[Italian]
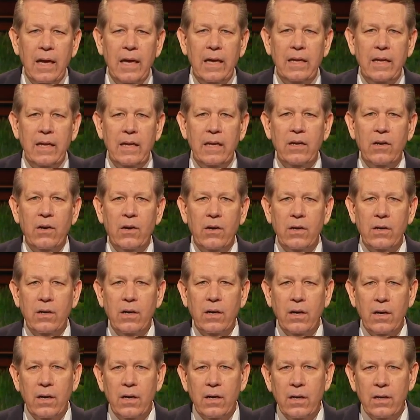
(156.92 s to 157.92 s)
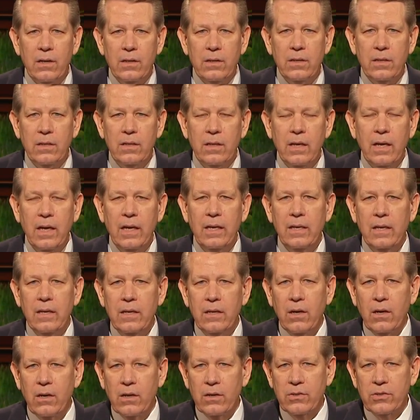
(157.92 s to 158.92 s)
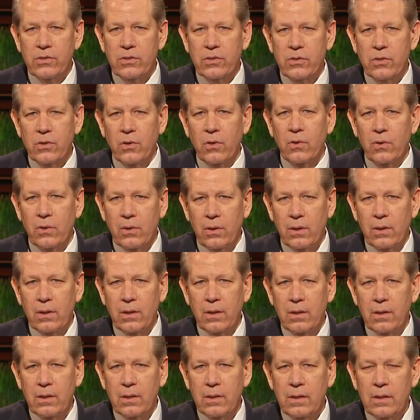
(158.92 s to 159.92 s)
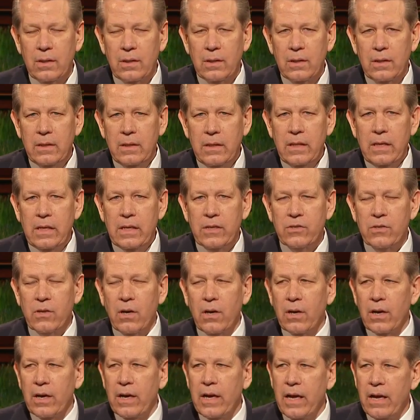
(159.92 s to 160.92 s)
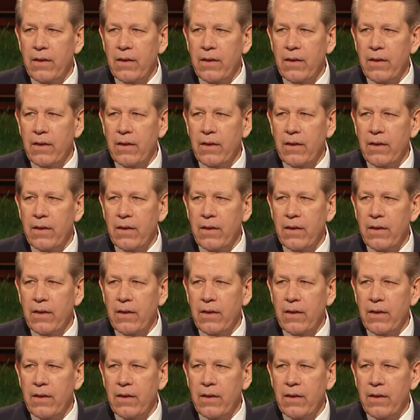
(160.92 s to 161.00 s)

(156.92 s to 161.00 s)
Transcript: Lo sappiamo nella nostra mente, nel nostro cuore e nella nostra anima.